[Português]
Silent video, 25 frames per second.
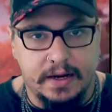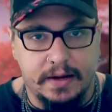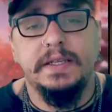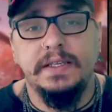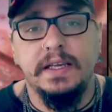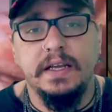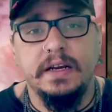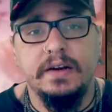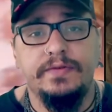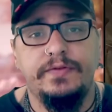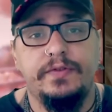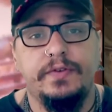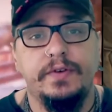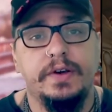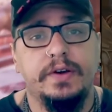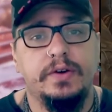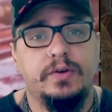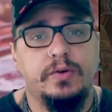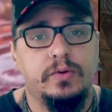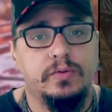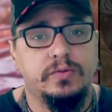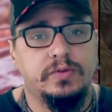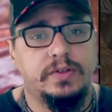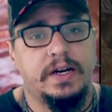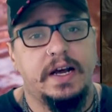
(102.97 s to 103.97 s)
Mas ele foi
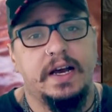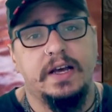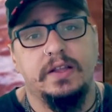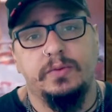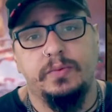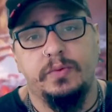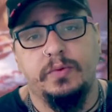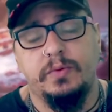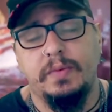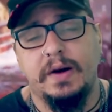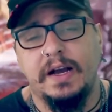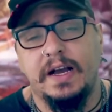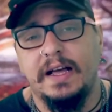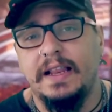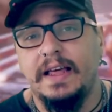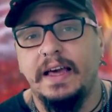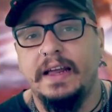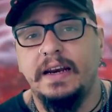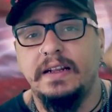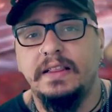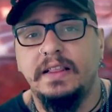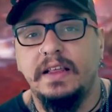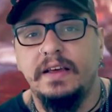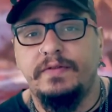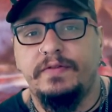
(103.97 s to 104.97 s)
encontrado por uma
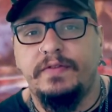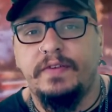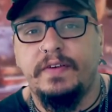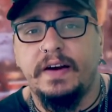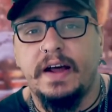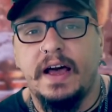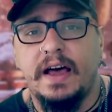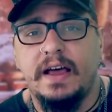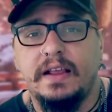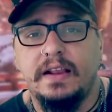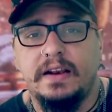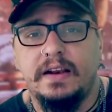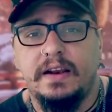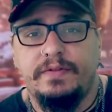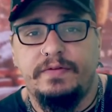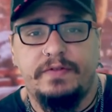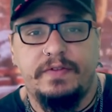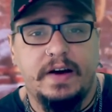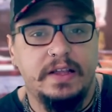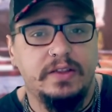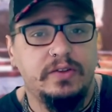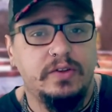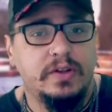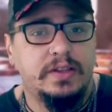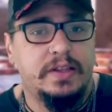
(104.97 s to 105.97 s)
galera e
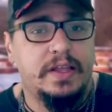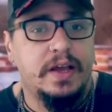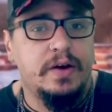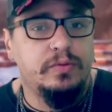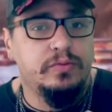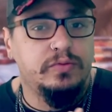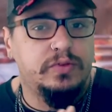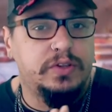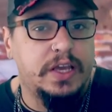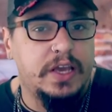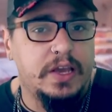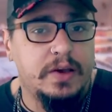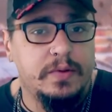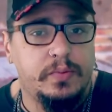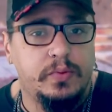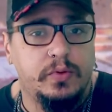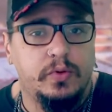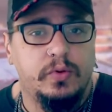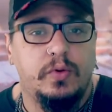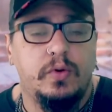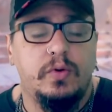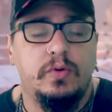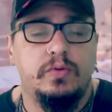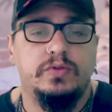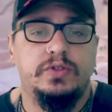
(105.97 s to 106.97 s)
levado até um
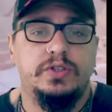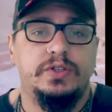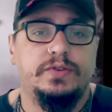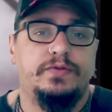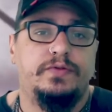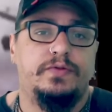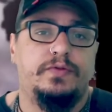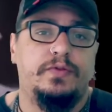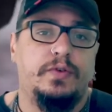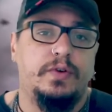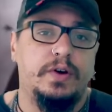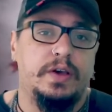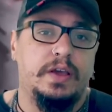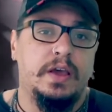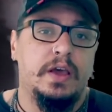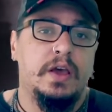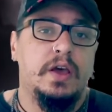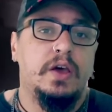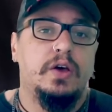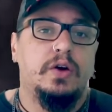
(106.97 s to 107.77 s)
templo onde foi